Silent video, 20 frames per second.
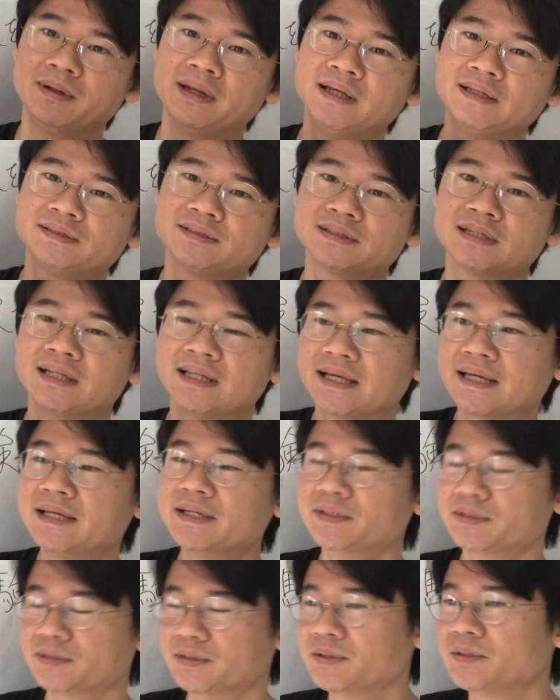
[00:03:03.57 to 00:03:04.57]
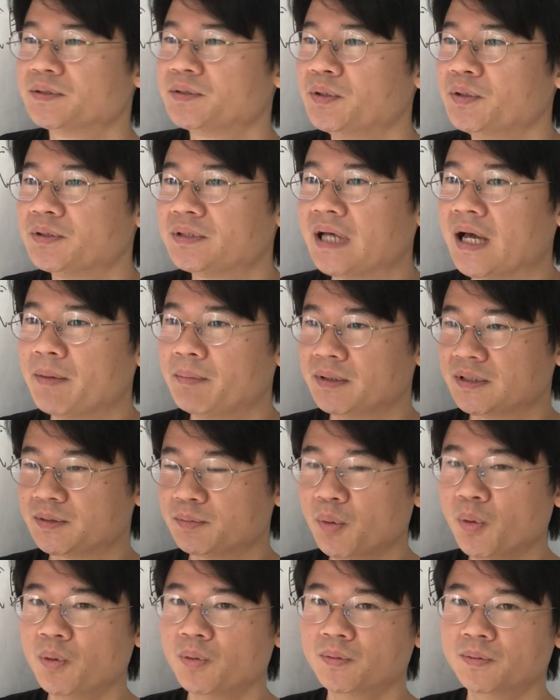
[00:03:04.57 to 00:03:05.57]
レッスンができるというサービスも